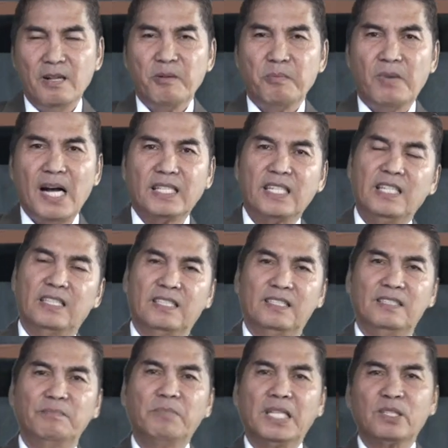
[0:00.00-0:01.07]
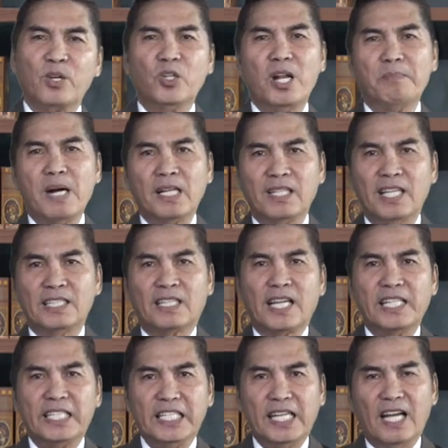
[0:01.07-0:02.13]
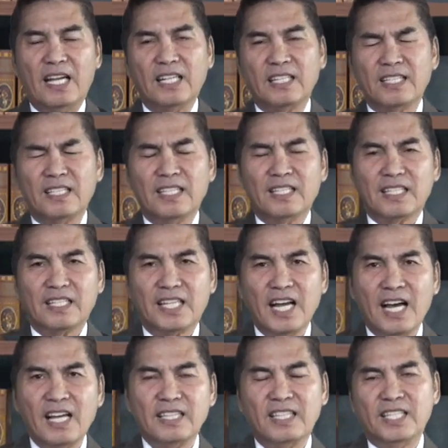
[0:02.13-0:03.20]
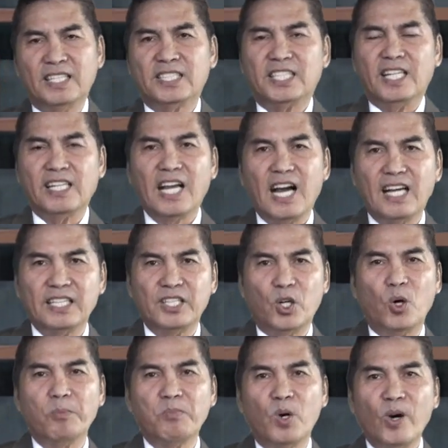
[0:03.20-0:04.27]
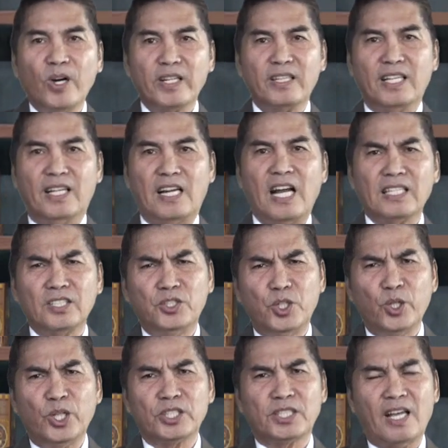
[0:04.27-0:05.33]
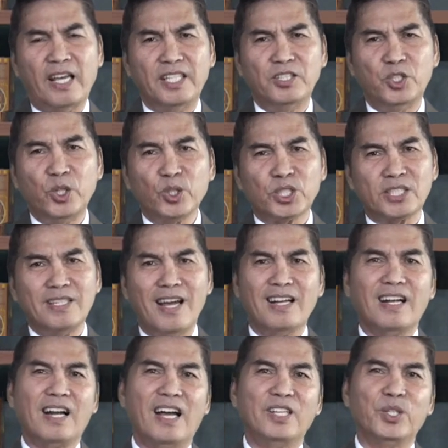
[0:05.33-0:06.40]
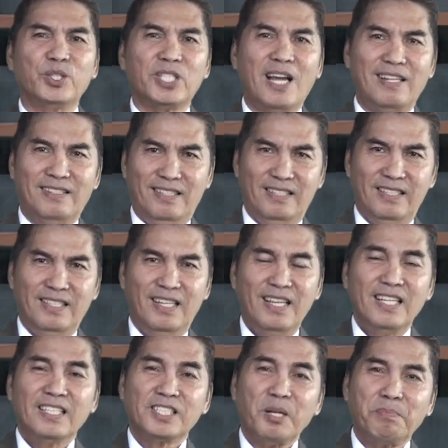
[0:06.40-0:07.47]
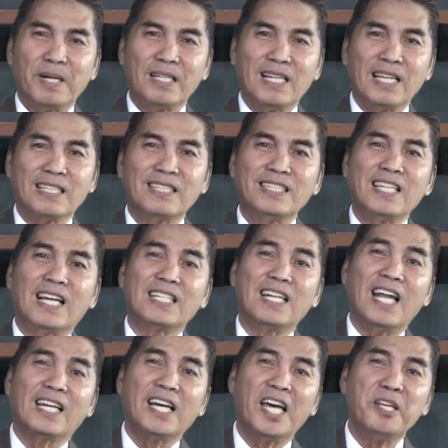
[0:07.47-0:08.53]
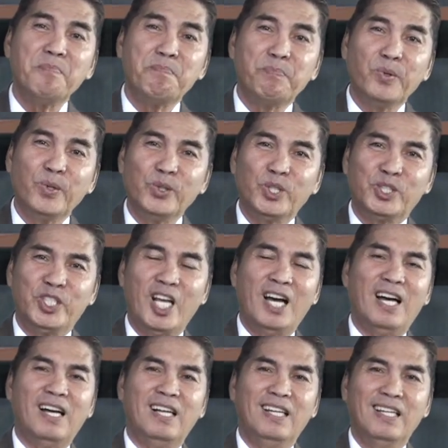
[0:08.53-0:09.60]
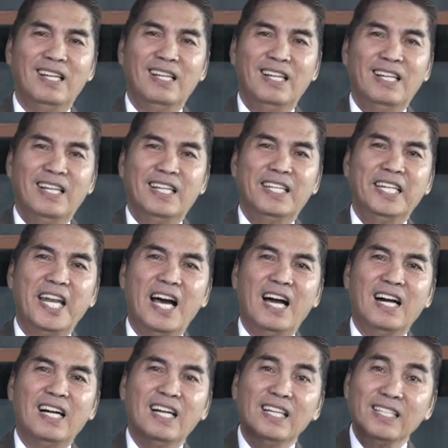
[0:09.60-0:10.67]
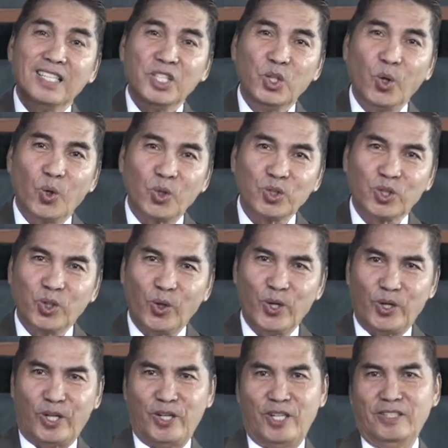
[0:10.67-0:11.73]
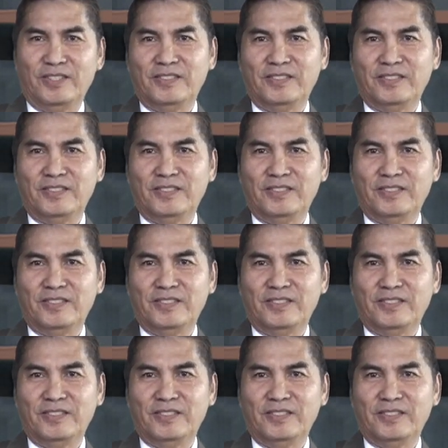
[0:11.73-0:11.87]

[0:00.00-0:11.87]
Bakit? Ba't ko nabanggit kanina, God is a God of order. Ang Diyos ay Diyos ng kayusan. Sapagkat naglagay po siya ng doktor